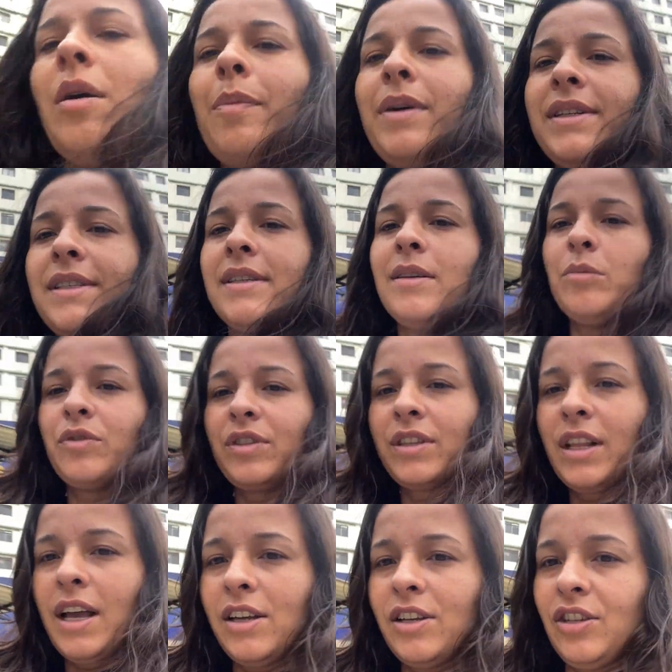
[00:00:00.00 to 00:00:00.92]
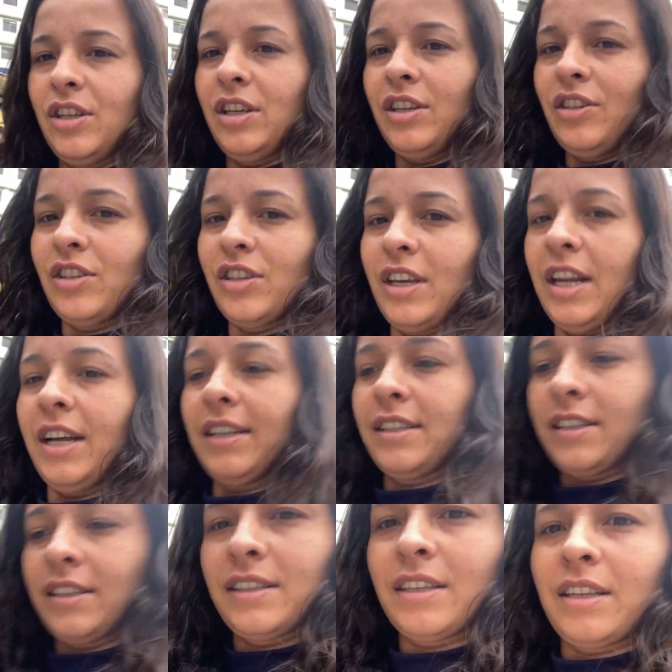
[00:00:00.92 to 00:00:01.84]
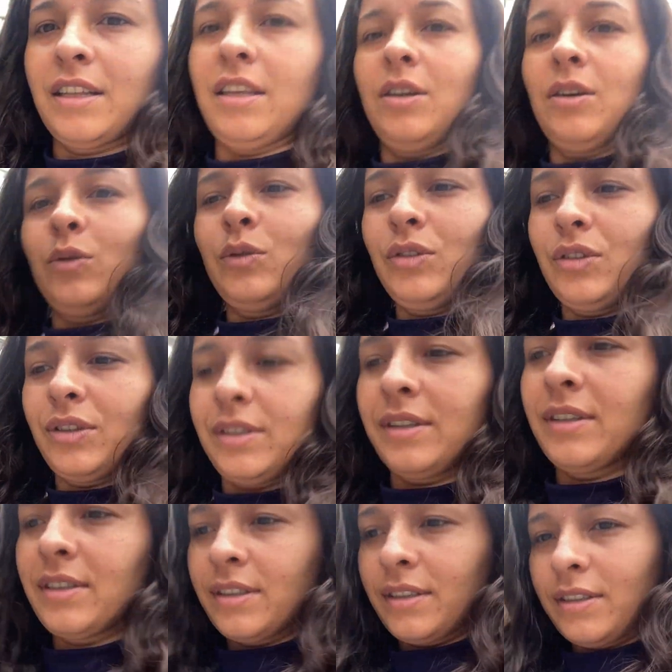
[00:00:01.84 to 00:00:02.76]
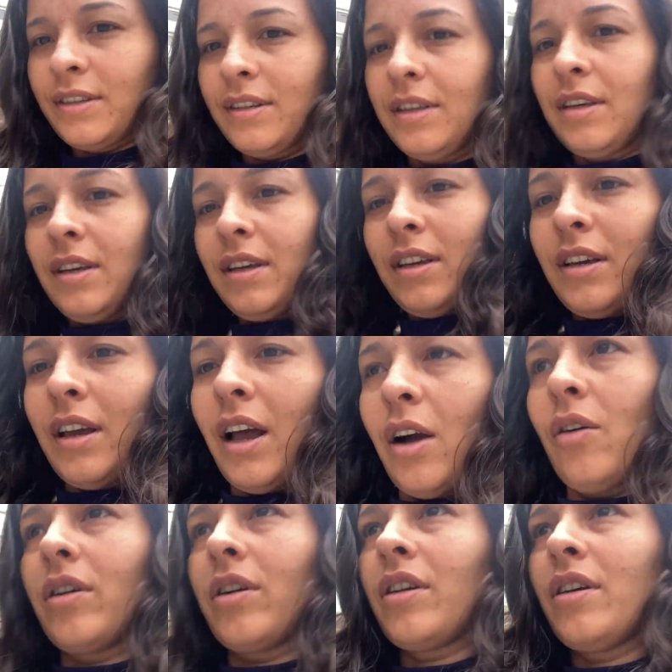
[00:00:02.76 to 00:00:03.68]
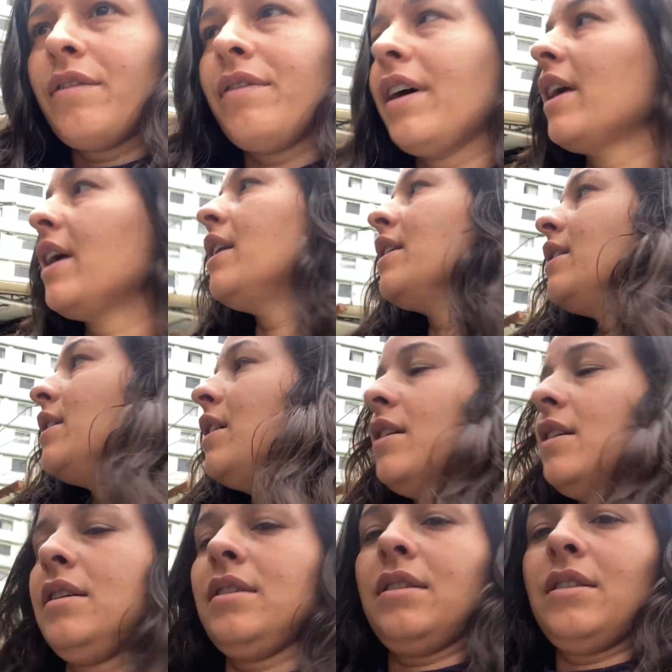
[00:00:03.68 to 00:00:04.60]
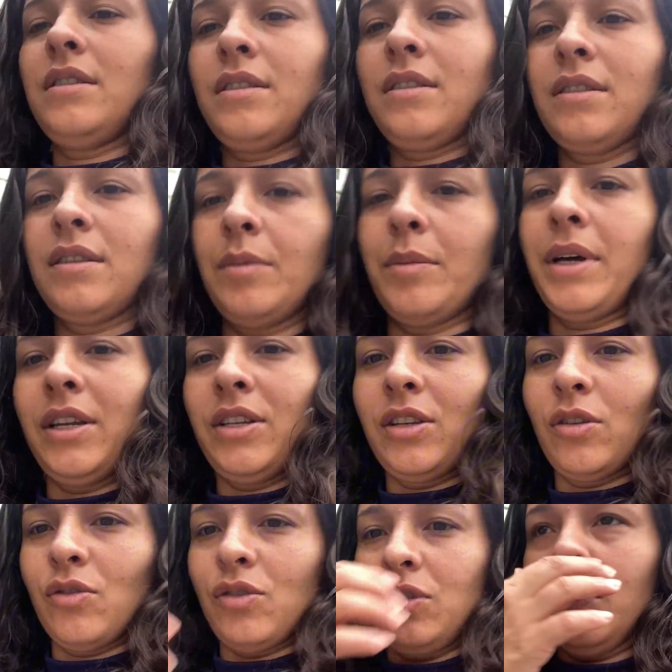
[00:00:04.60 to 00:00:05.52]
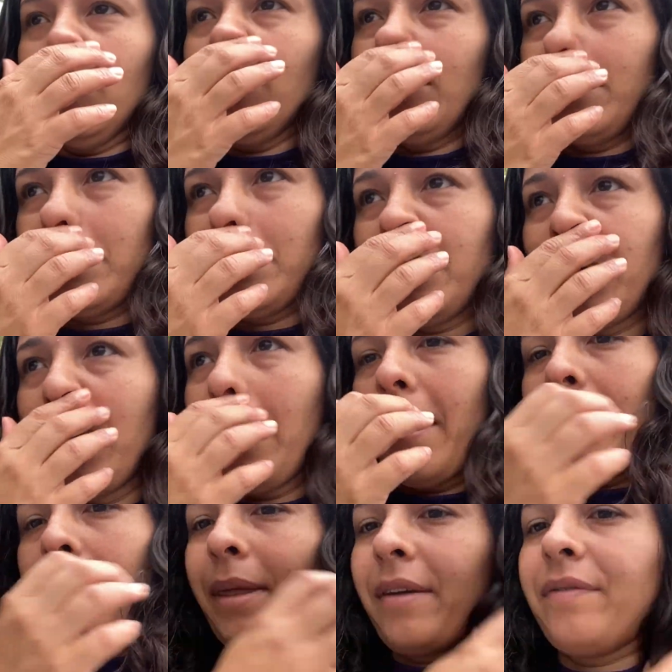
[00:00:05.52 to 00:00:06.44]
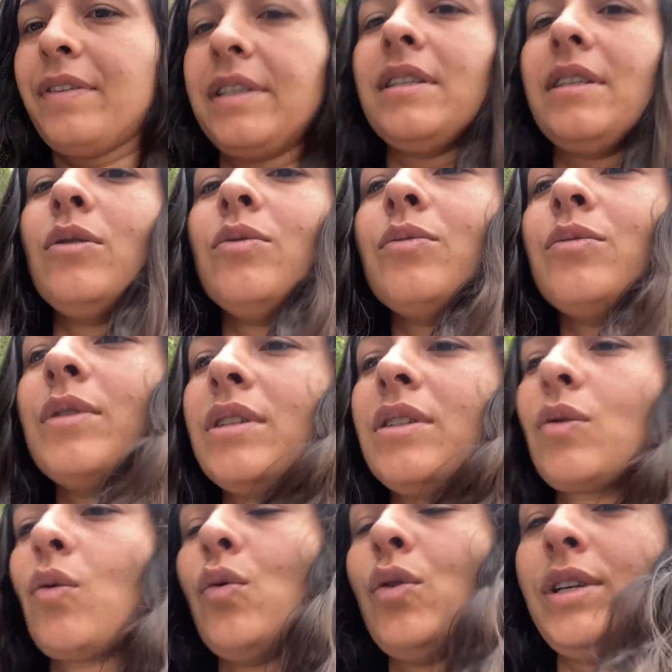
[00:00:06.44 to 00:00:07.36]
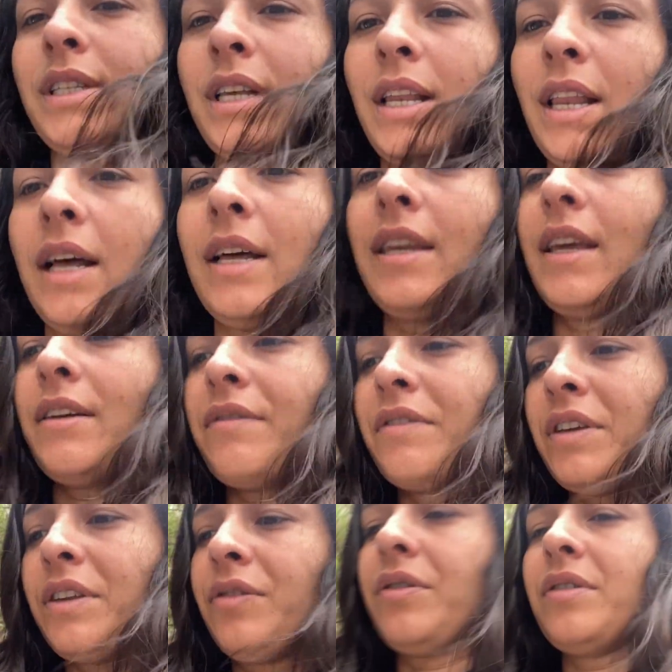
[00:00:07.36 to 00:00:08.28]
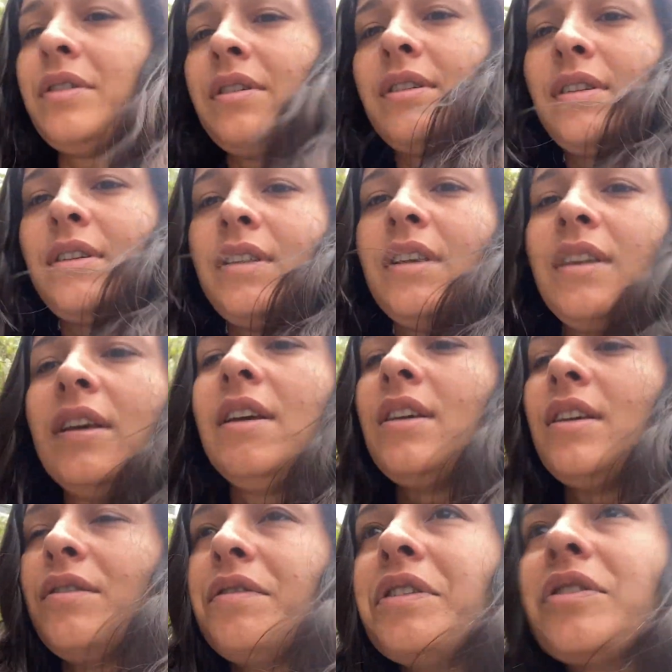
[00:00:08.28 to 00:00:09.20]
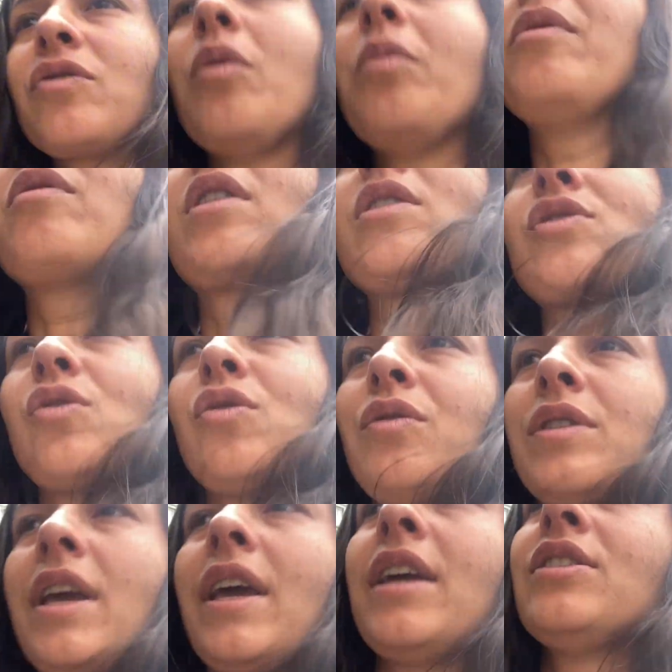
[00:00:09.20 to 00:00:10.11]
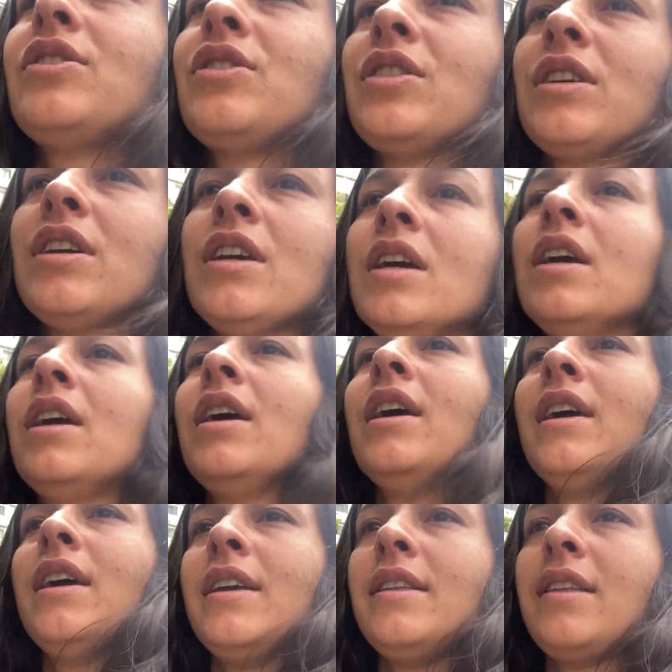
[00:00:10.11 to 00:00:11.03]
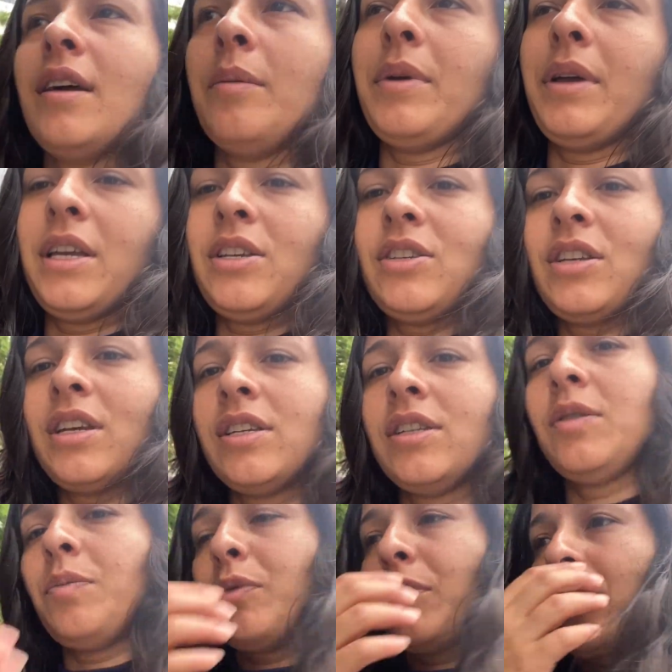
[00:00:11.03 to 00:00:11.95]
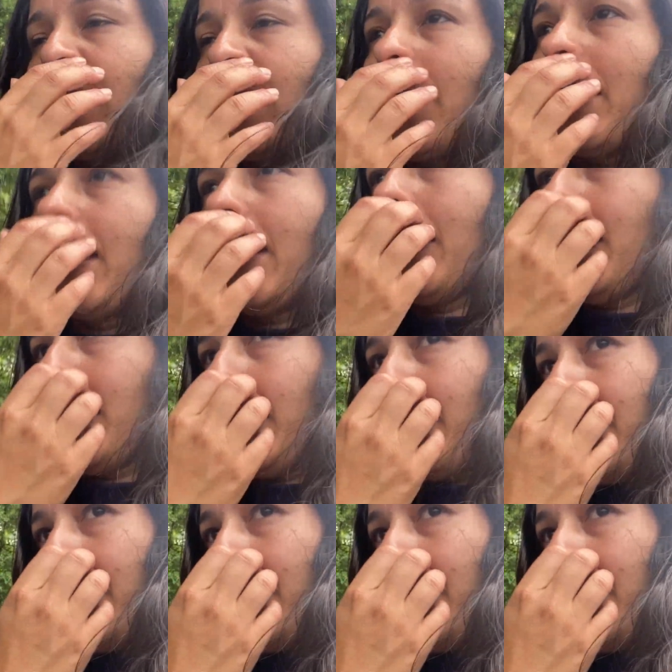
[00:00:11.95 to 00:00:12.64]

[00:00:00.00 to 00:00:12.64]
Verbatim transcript: passamos lá, gente, graças a Deus. Agora nós vai ali na, na Marechal de novo para fazer umas coisas lá, né, Vitor? É. Vitor comer um cachorro quente e também, gente, porque